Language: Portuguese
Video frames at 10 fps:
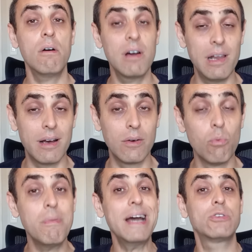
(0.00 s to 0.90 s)
olha, o
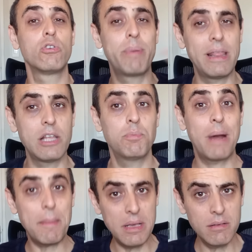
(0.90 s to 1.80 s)
mais surpreendente
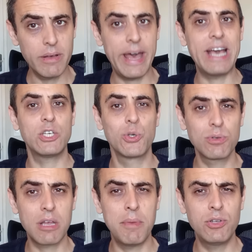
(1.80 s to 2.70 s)
para mim é
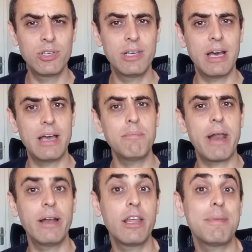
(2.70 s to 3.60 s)
justamente que a
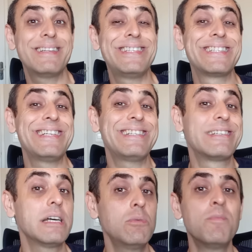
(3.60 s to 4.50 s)
Embraer tem uma
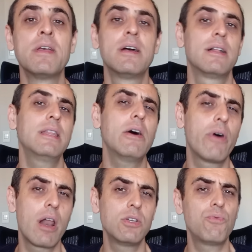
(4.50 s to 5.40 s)
descrição na
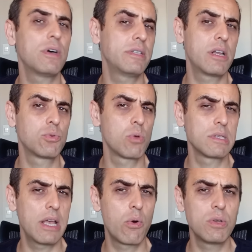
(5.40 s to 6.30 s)
hora de fazer as suas
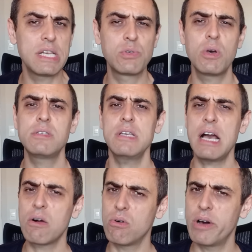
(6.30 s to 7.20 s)
negociações e
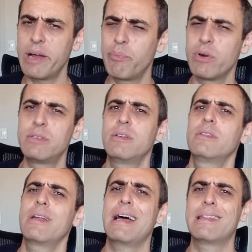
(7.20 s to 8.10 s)
agora por se
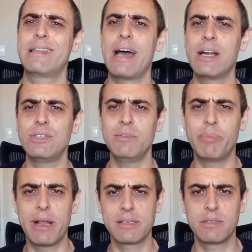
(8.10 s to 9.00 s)
tratar de
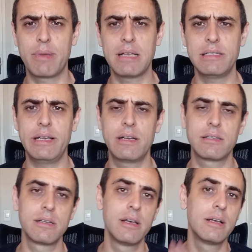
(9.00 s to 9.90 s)
empresas
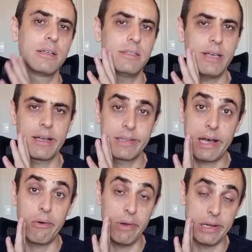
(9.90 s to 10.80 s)
brasileiras, se é que tá
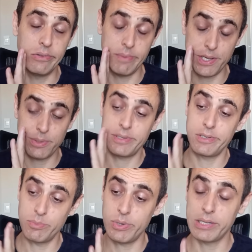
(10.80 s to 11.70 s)
rolando mesmo
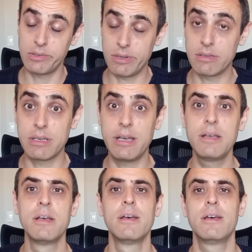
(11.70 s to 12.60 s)
esses boatos todos
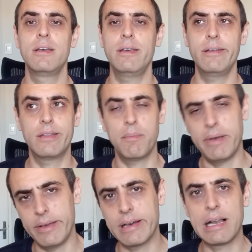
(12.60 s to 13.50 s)
aí, e
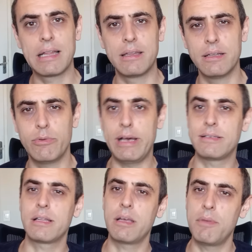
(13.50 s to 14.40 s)
também a Latam não é
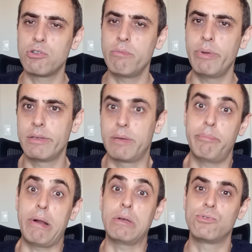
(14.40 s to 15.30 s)
exatamente uma empresa
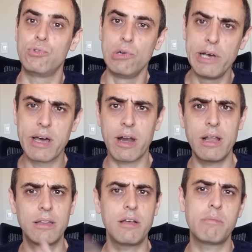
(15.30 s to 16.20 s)
brasileira,
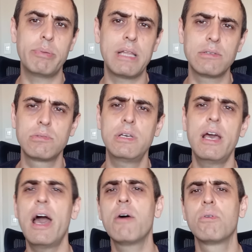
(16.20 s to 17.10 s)
né? Tem um pedaço que
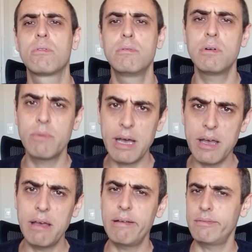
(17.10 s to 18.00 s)
é, o outro não
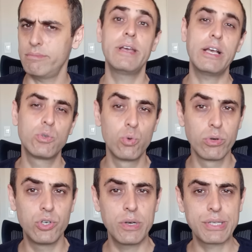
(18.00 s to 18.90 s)
é. E aí
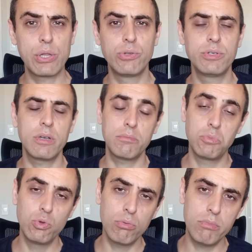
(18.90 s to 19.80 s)
surgiu essa notícia,
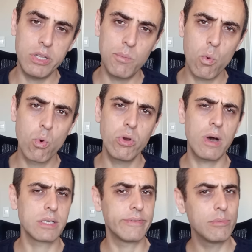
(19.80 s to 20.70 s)
no mínimo
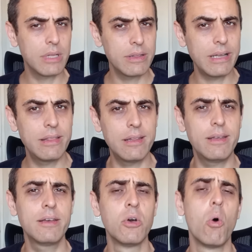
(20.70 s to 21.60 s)
curiosa. Vamos tentar
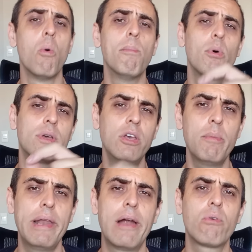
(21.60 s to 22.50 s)
entender um pouquinho
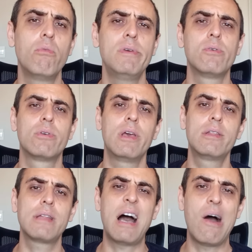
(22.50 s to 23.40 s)
melhor comigo o que
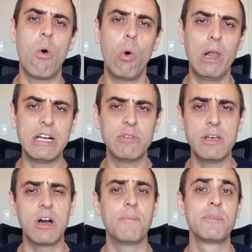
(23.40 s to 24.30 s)
está rolando
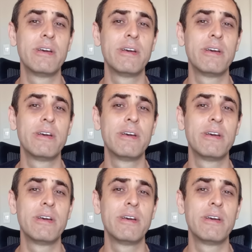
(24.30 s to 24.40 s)
aí. Ó.